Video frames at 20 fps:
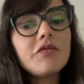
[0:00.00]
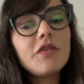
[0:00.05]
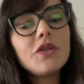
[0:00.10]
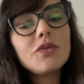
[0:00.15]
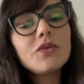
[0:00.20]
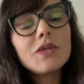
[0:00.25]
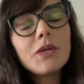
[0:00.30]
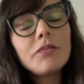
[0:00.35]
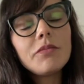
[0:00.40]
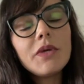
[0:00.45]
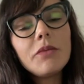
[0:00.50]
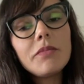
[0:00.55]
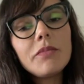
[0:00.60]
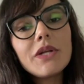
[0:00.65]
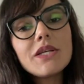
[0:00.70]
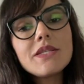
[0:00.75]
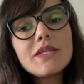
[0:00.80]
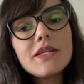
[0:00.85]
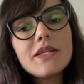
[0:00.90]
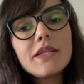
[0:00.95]
feito também
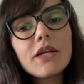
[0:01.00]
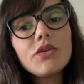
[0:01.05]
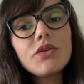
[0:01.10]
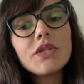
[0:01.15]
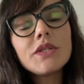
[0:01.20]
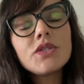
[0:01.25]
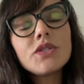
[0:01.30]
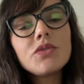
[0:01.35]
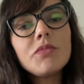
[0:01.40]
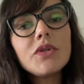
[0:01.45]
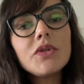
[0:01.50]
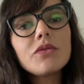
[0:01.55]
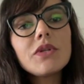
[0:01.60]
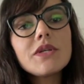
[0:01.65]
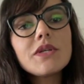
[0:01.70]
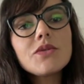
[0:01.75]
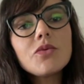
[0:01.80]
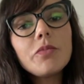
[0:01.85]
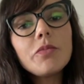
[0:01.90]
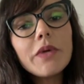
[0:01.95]
pela central de atendimento
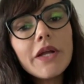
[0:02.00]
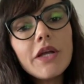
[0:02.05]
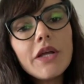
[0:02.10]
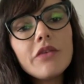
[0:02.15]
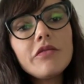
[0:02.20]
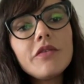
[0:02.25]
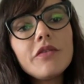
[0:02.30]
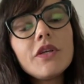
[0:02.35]
da Suprev,